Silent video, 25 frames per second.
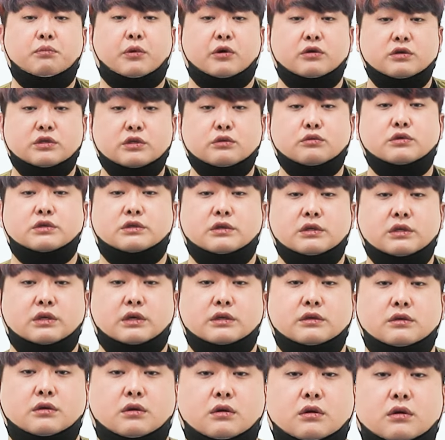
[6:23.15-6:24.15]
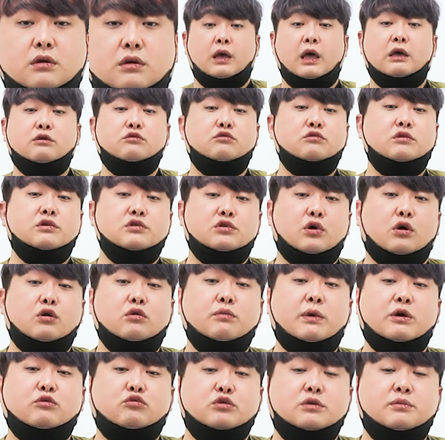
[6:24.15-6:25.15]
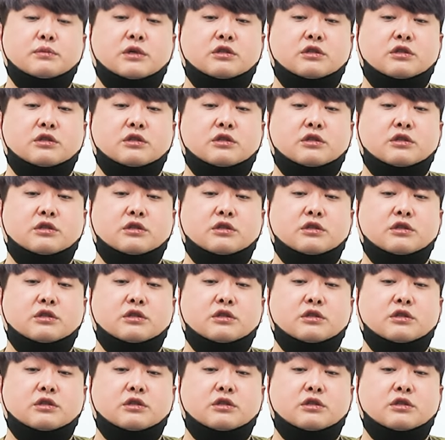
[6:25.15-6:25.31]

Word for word: 벌어지고 있으니까요. 해군은 천구백구십